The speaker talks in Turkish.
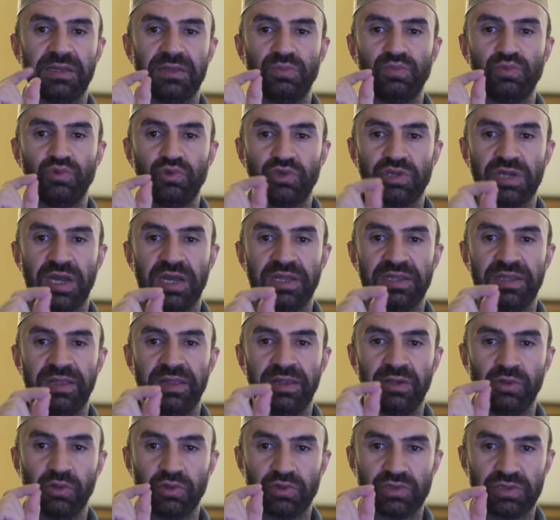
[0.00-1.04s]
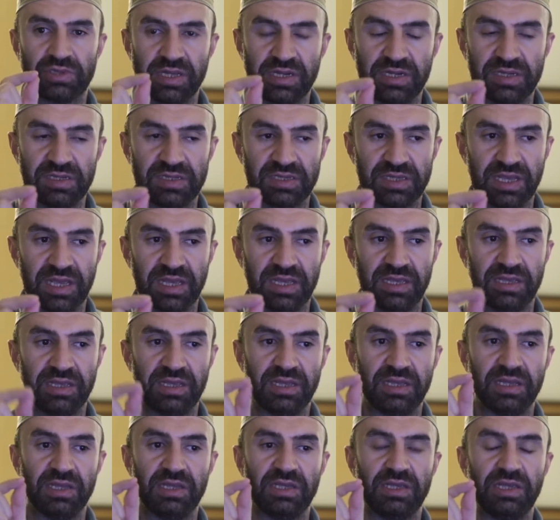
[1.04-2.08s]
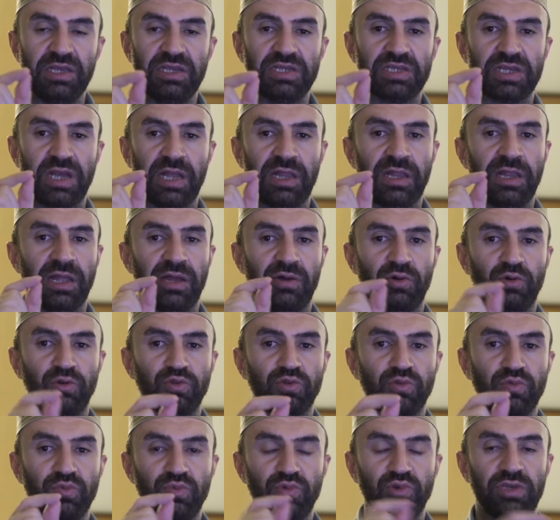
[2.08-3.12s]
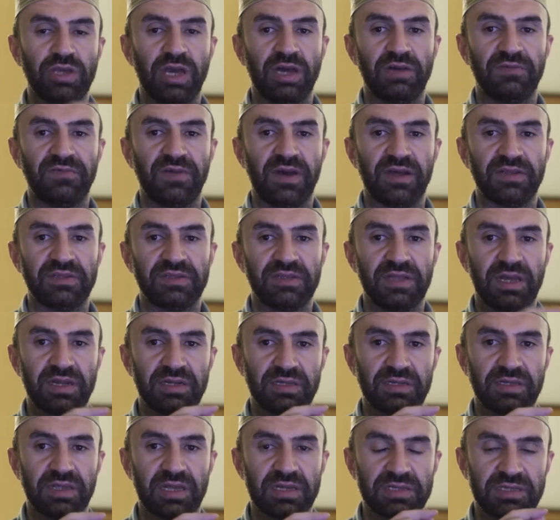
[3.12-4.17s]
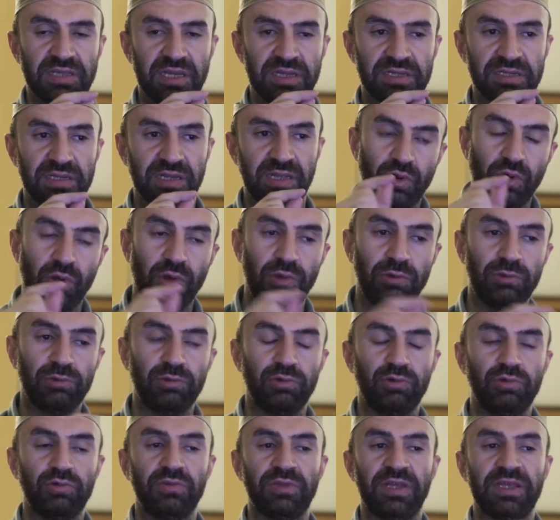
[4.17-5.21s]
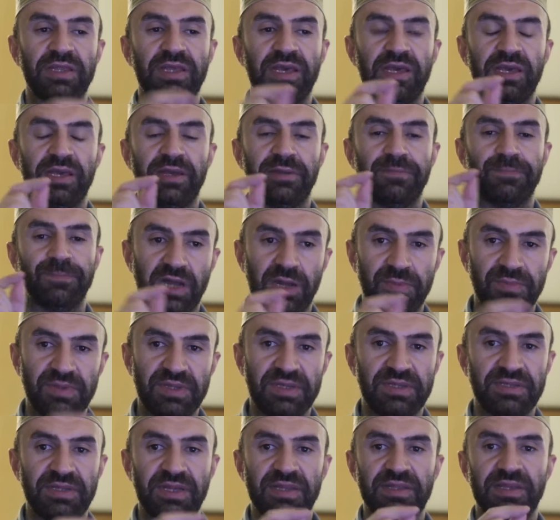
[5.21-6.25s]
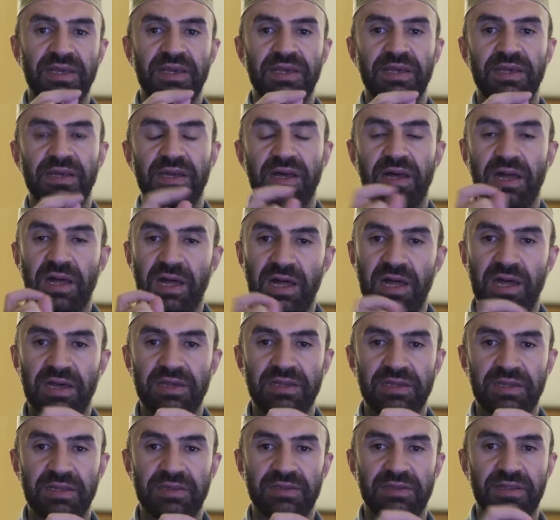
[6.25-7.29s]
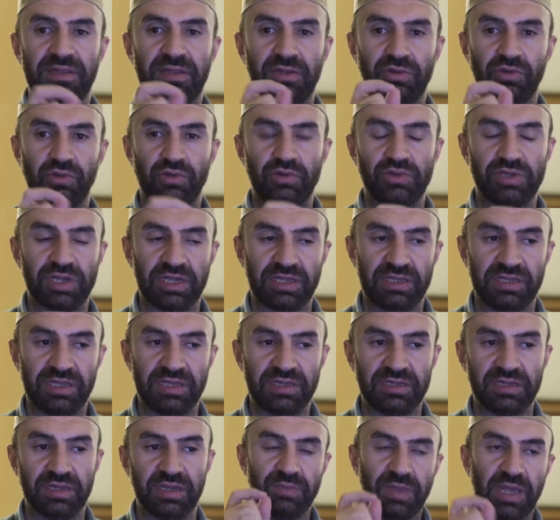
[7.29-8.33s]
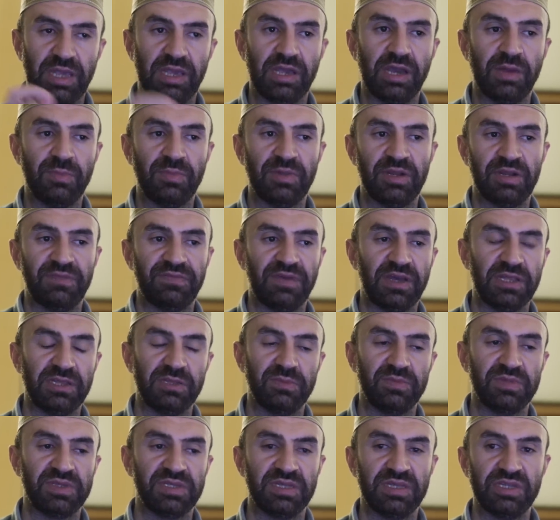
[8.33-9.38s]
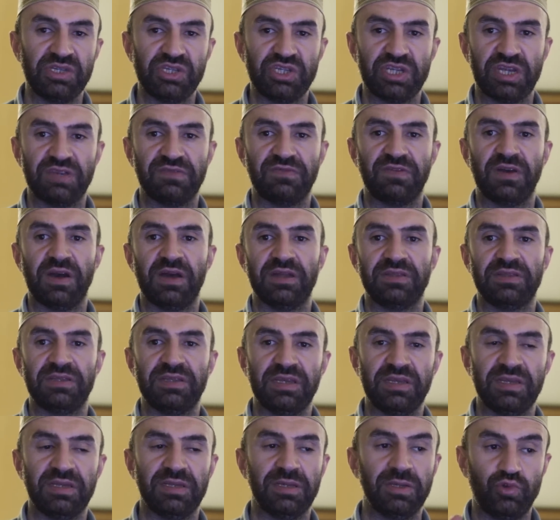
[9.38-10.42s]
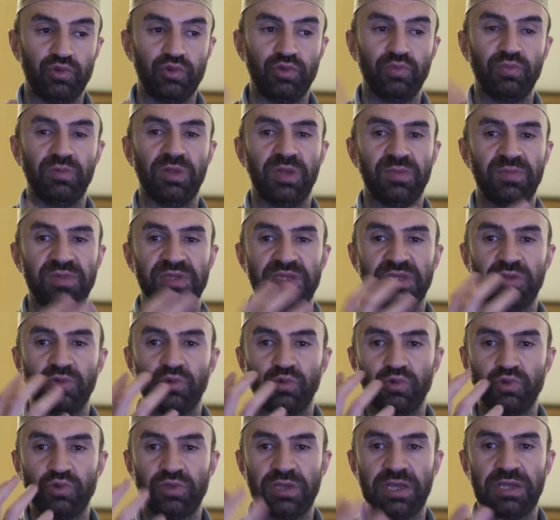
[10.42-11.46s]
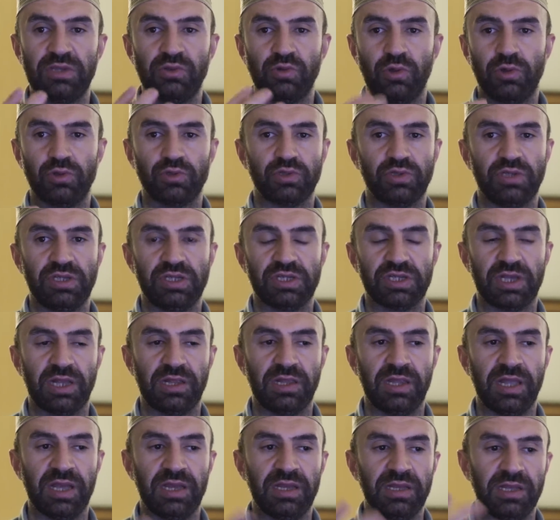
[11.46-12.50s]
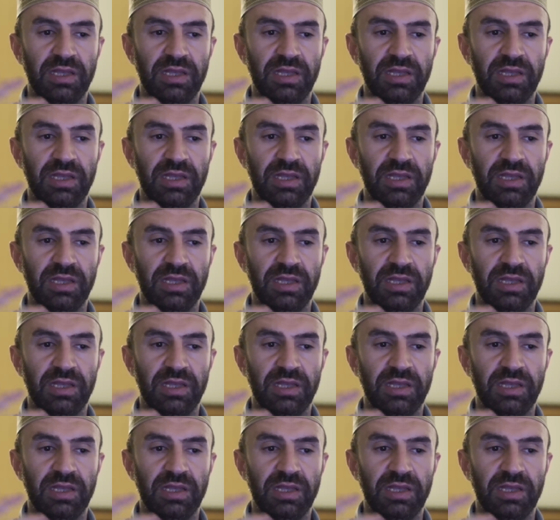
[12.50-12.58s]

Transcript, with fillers: mücadele gösterirse inşallah onun mükafatını arkadaşlar öldüğünde de kabirde de ahirette de görecektir. Peygamber Efendimizin şefaati cümlemizin üzerine olsun inşallah.